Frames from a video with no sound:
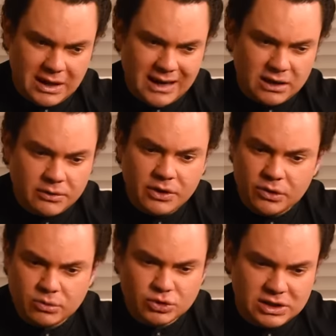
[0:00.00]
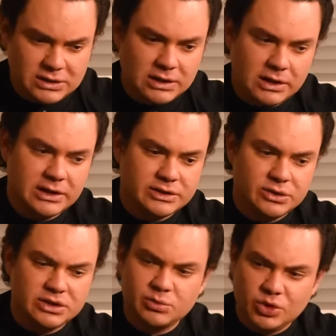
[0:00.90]
han habido muchas
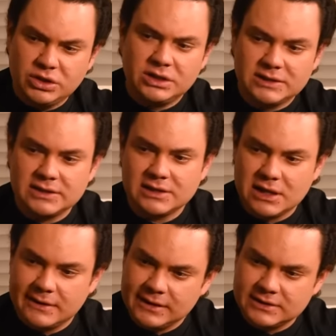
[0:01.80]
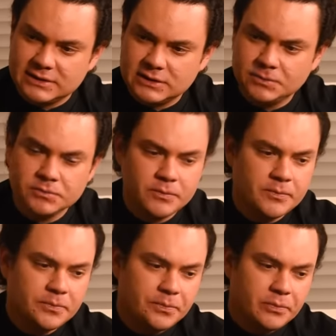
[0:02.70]
declaraciones muy innecesarias,
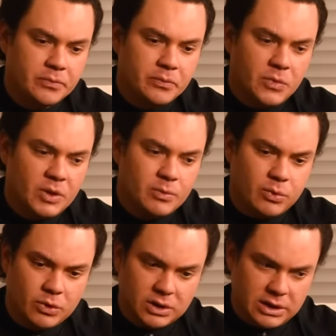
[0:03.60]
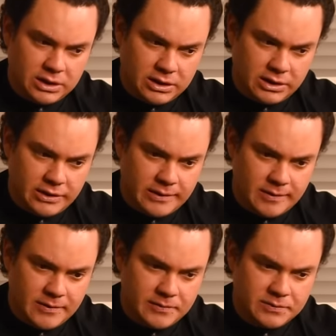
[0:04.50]

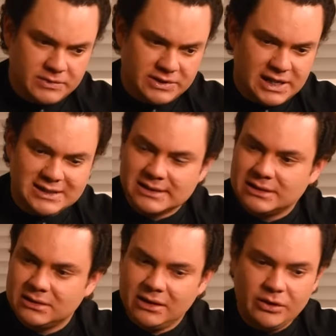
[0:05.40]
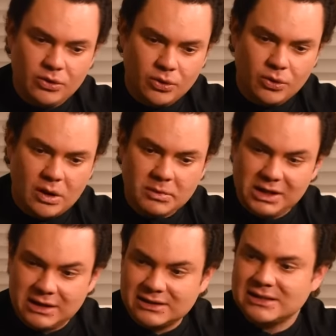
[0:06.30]
porque se han sentido
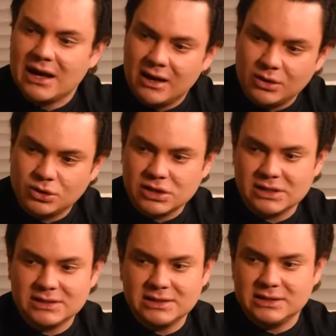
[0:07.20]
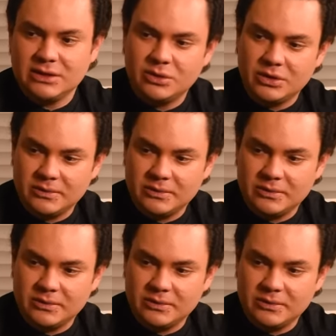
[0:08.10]
amenazados, se han sentido